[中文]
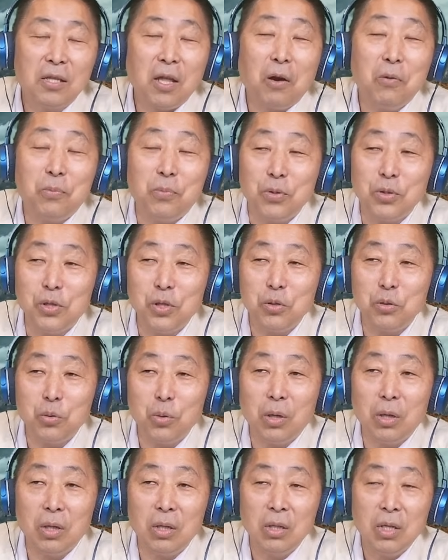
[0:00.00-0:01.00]
倒不是
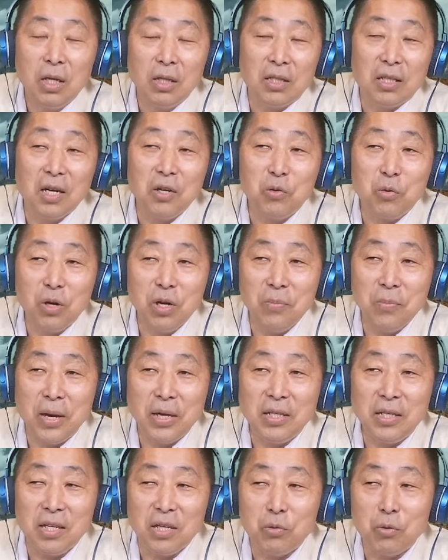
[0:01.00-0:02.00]
说德国的
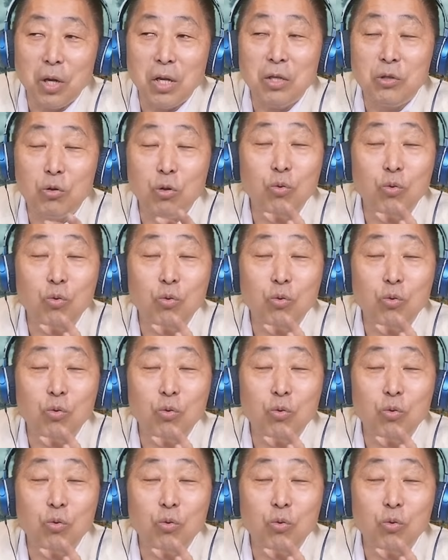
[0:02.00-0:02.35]
媒体对